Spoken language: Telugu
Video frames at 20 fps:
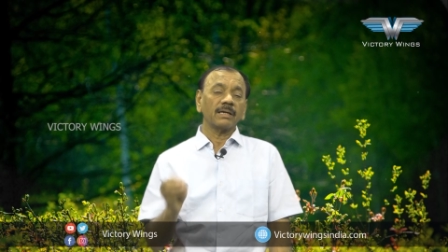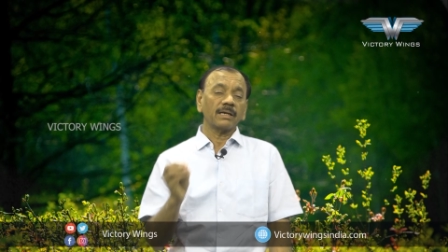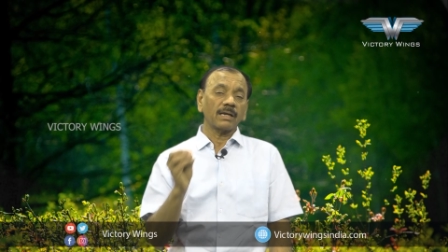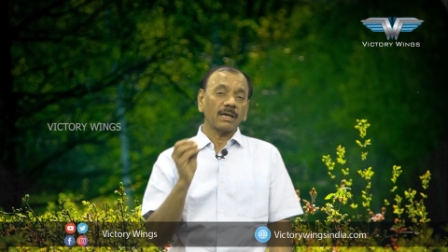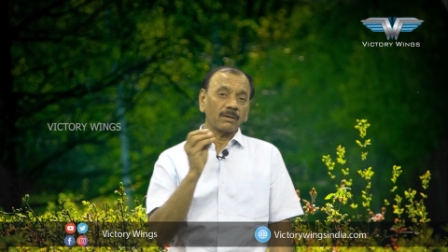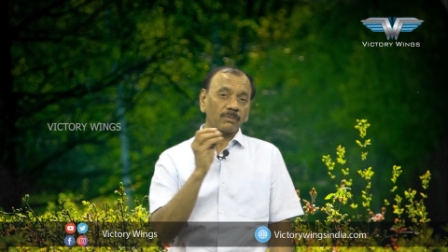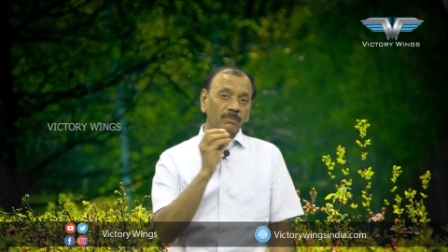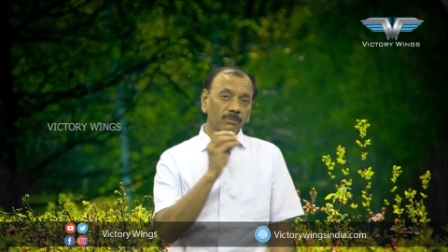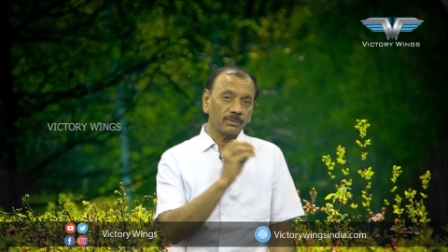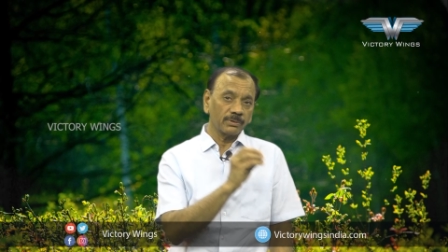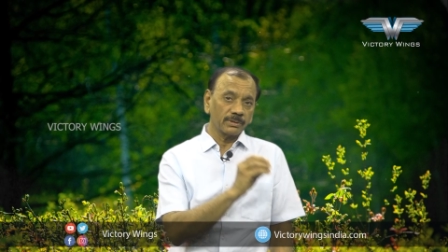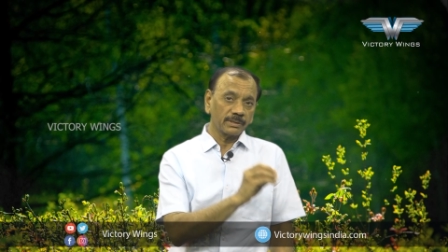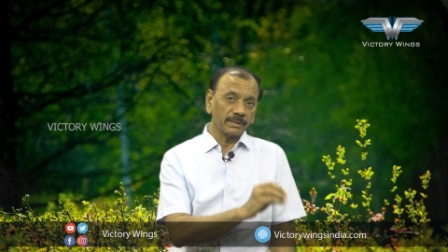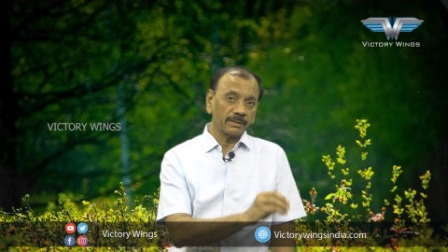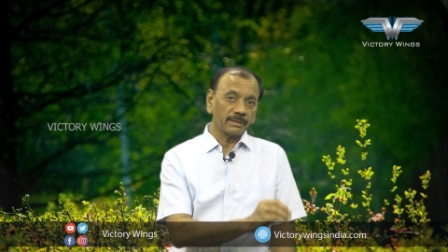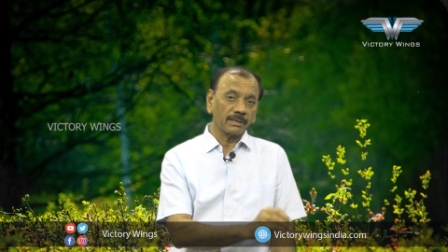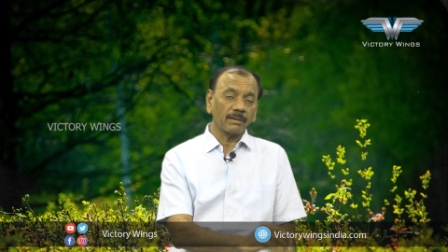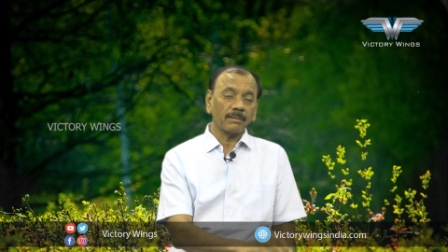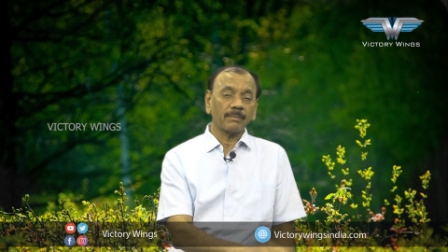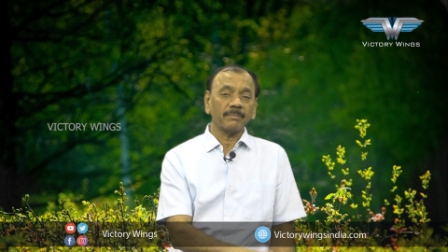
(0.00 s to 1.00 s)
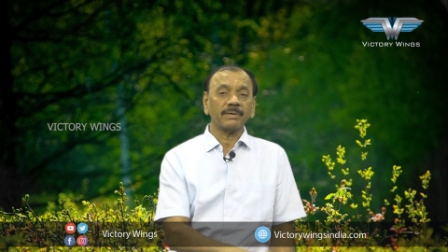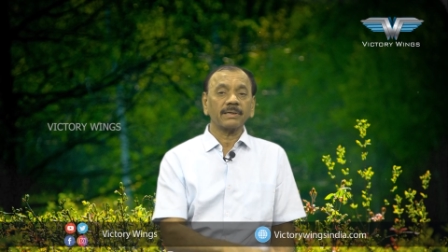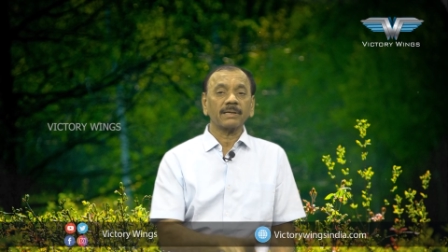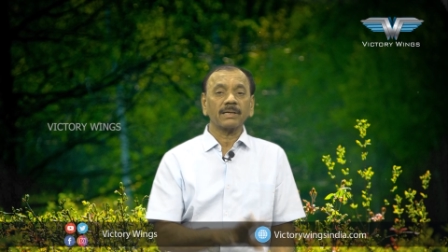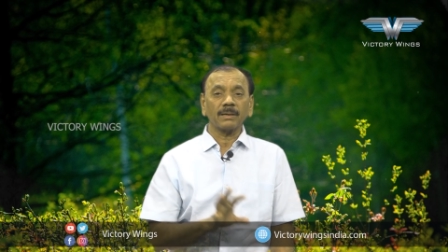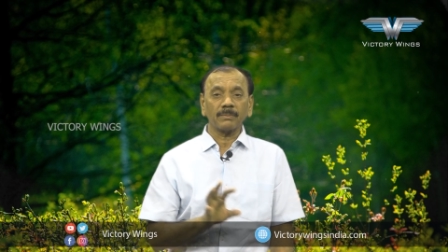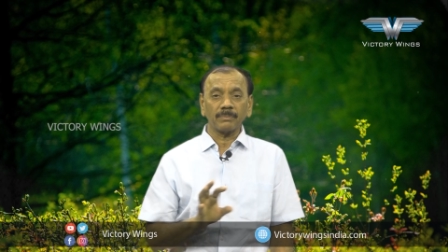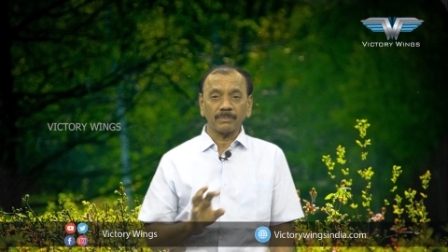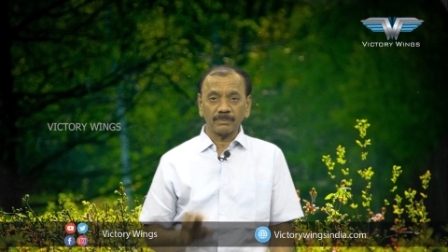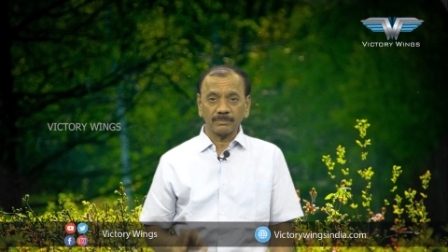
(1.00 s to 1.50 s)
నా కొడుక్కి
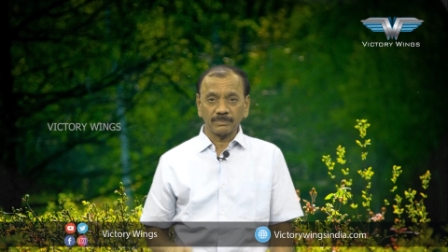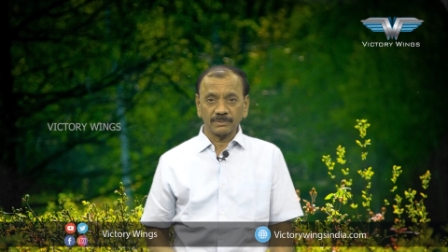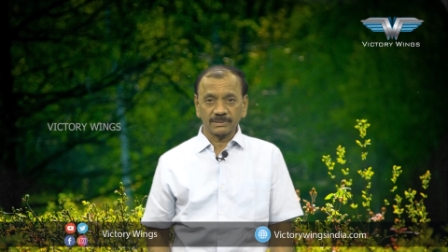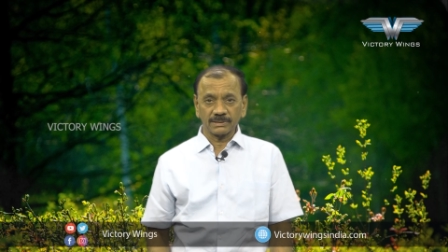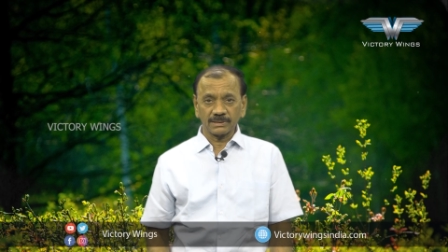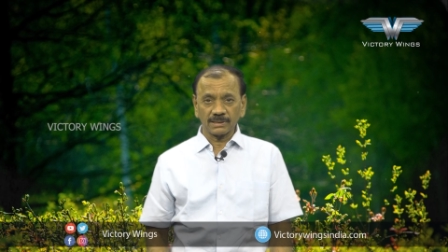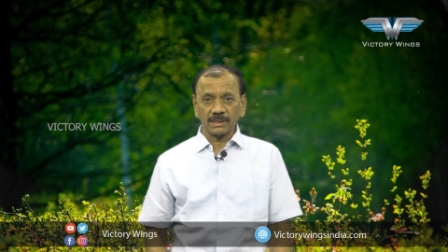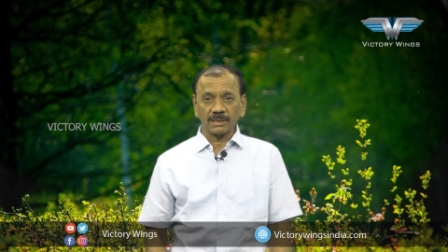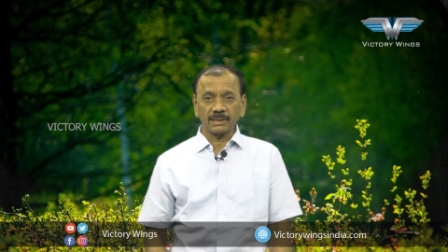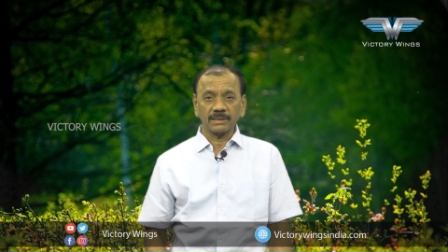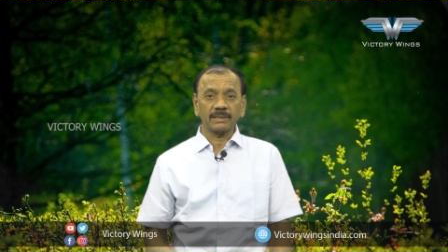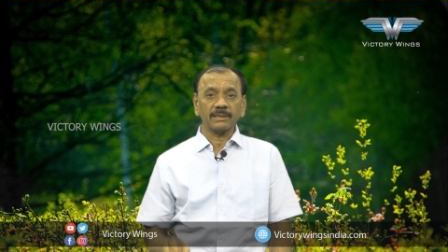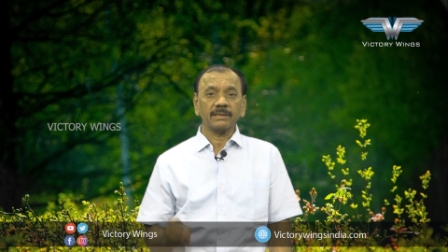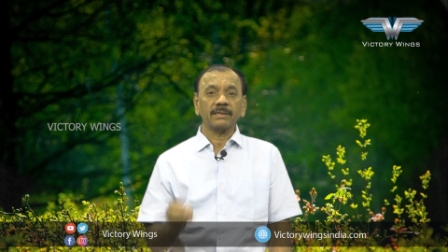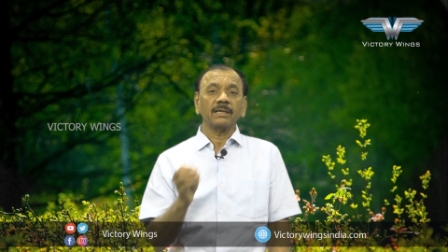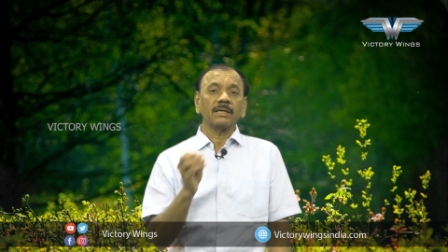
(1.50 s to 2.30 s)
అమెరికా పంపించాలి